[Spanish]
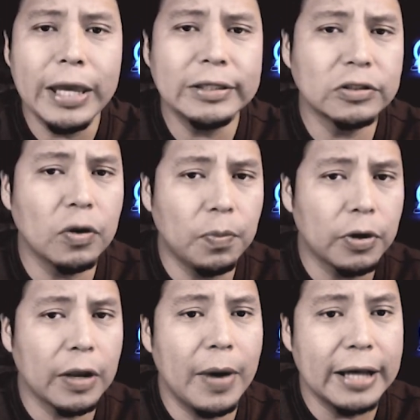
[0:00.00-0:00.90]
Esto
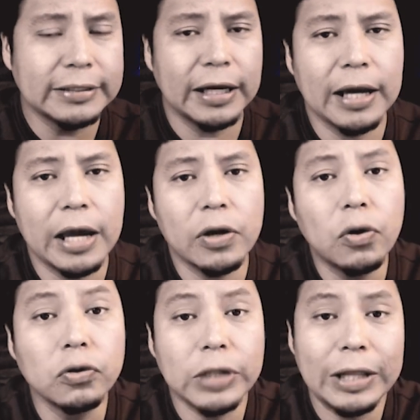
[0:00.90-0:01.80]
porque van a sacar
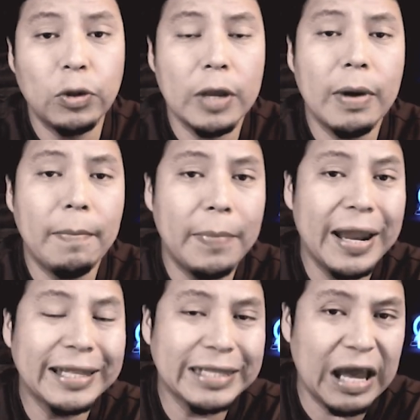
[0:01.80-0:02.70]
otra nueva
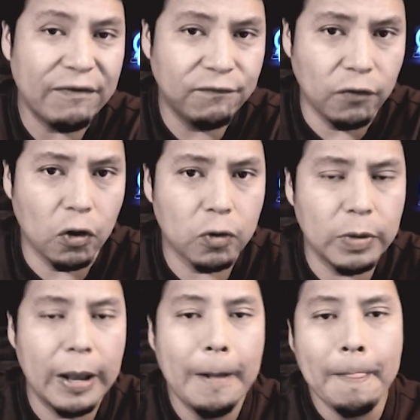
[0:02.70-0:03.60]

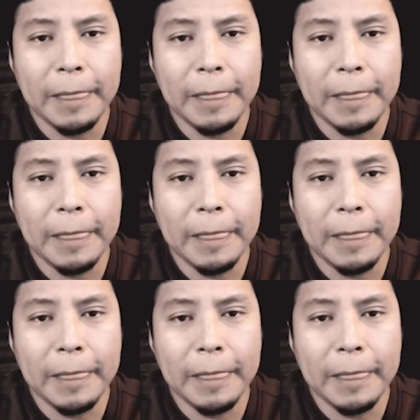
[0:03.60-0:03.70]
plataforma